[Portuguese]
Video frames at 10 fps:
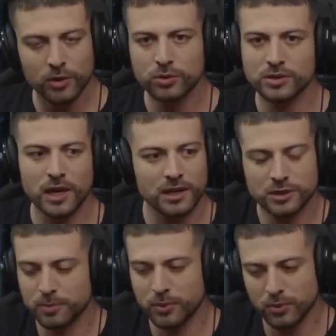Os caras,
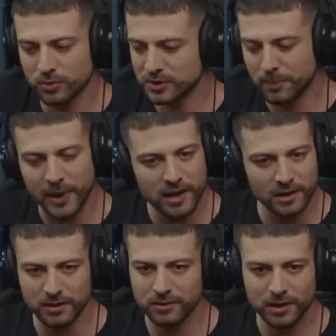tipo, se
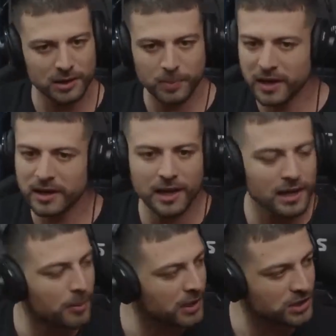perdem. Eles perdem
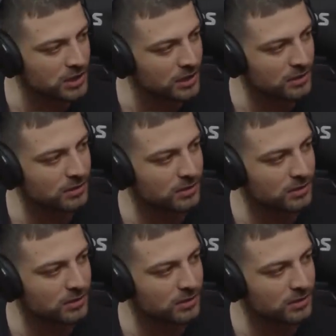ali a partida.